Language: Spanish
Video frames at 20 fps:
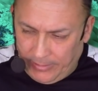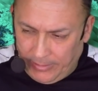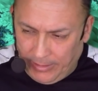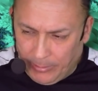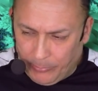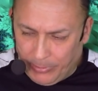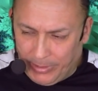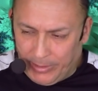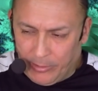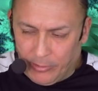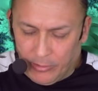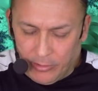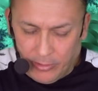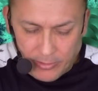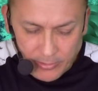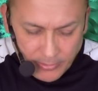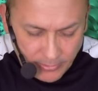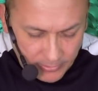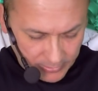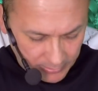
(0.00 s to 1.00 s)
Acuario,
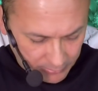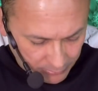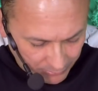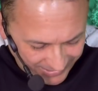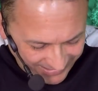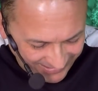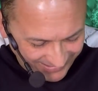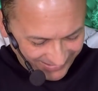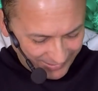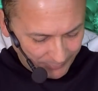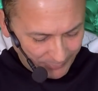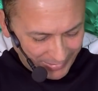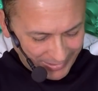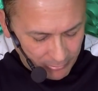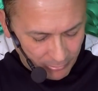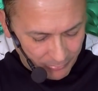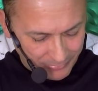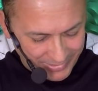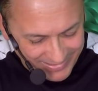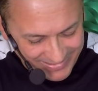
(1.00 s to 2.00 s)
¿con qué tema
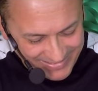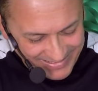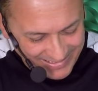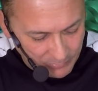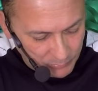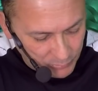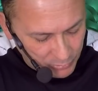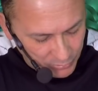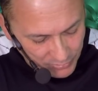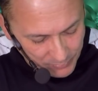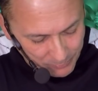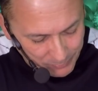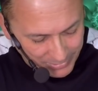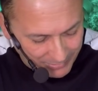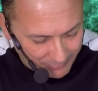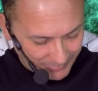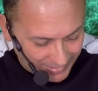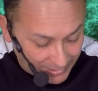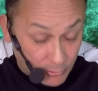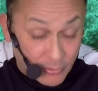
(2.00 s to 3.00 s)
comenzamos
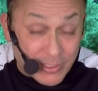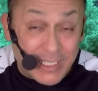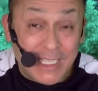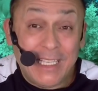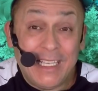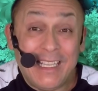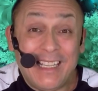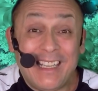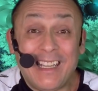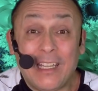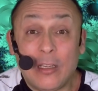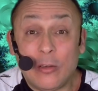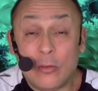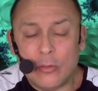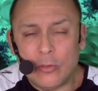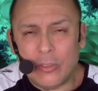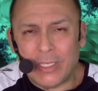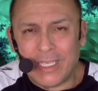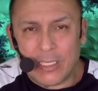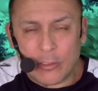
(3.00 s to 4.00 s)
primero?
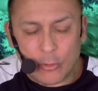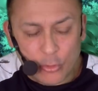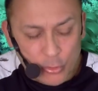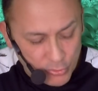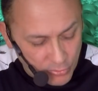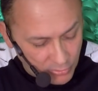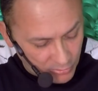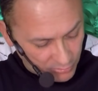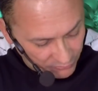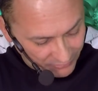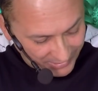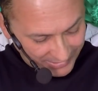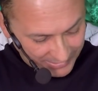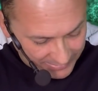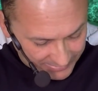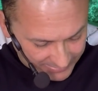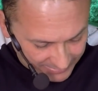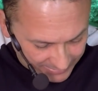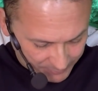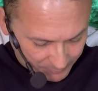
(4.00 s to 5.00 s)
Dinero, negocios,
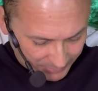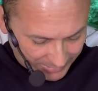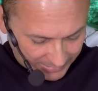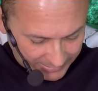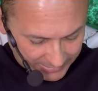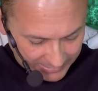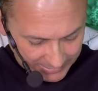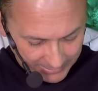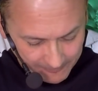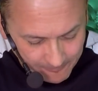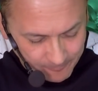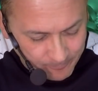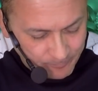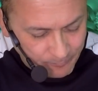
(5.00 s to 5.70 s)
finanzas para ti.